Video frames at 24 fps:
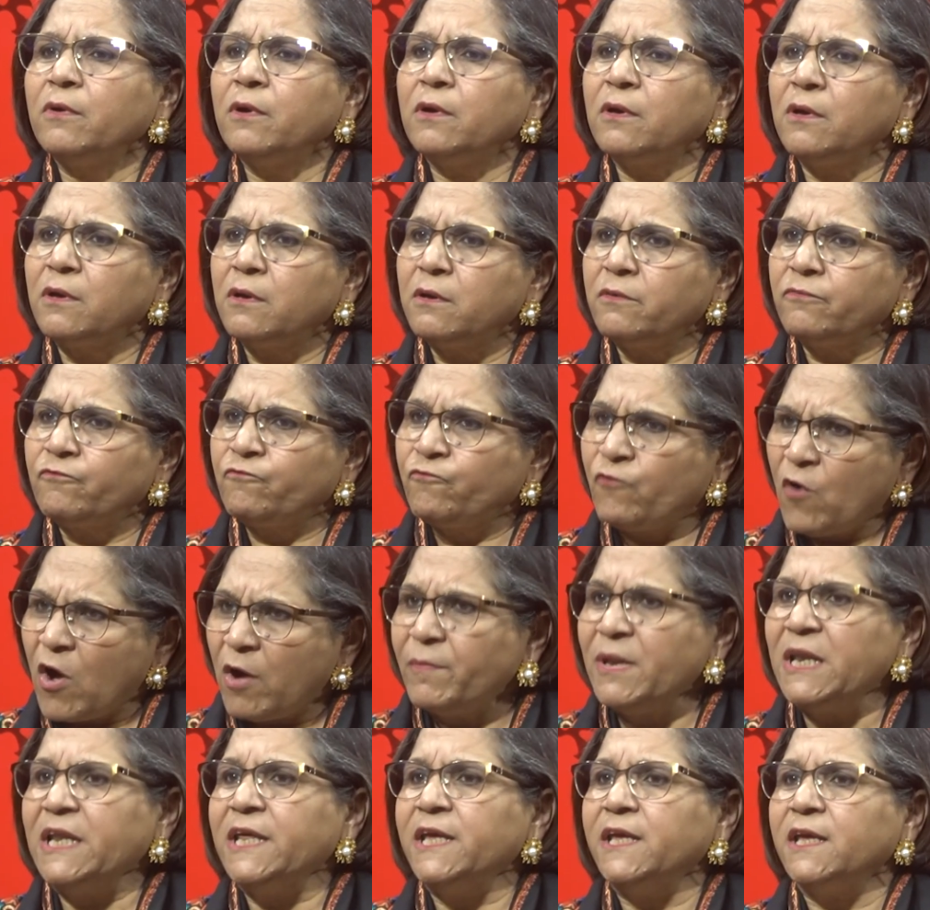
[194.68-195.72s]

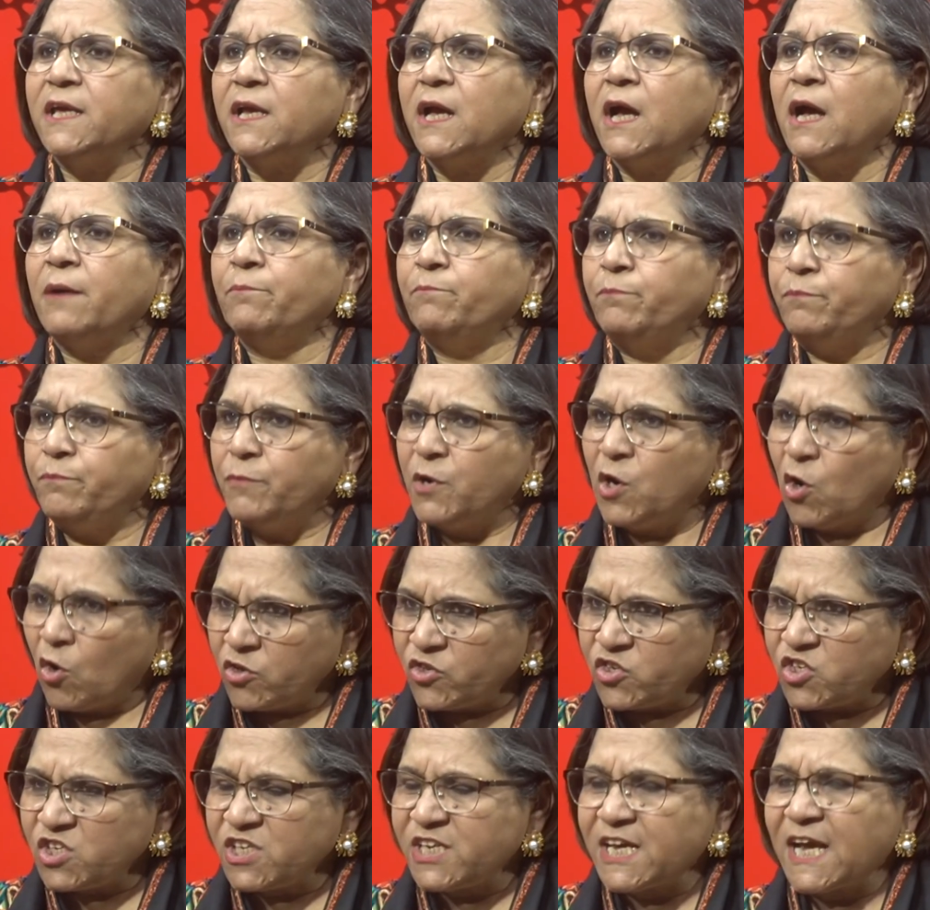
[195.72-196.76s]
फॉर्मली अब
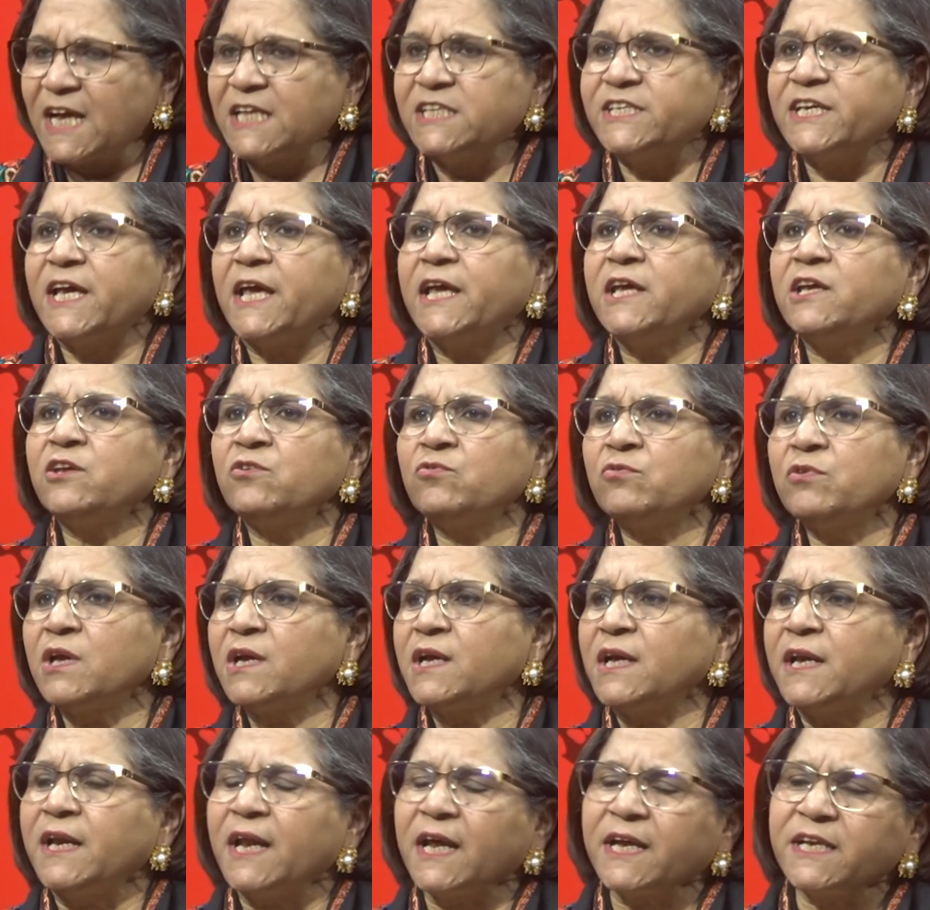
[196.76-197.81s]
लॉन्च किया जाए क्योंकि
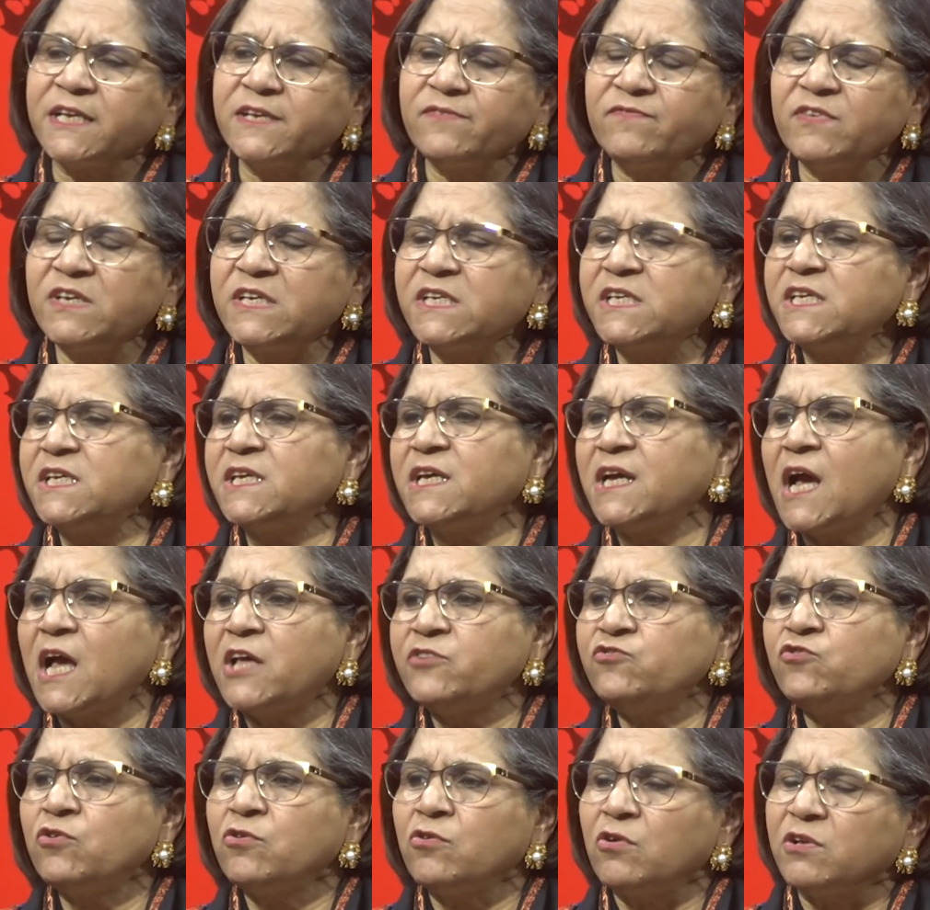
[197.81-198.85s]
कनेक्टिविटी का
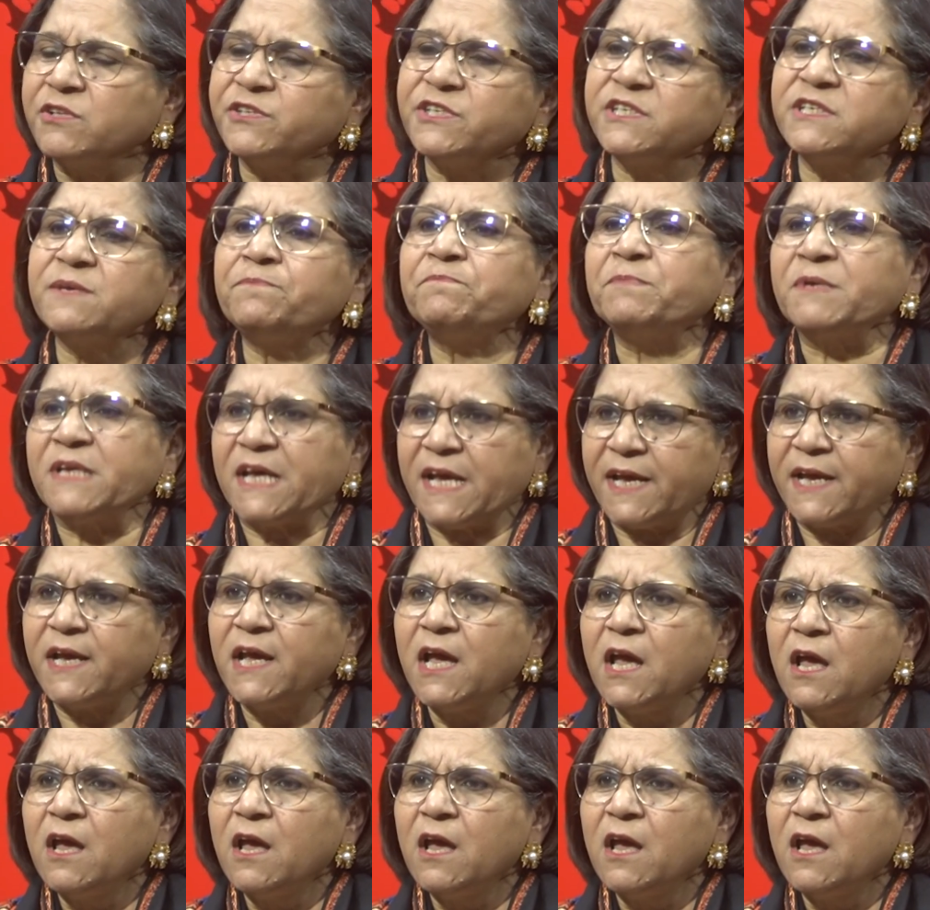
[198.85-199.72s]
जो कॉन्सेप्ट है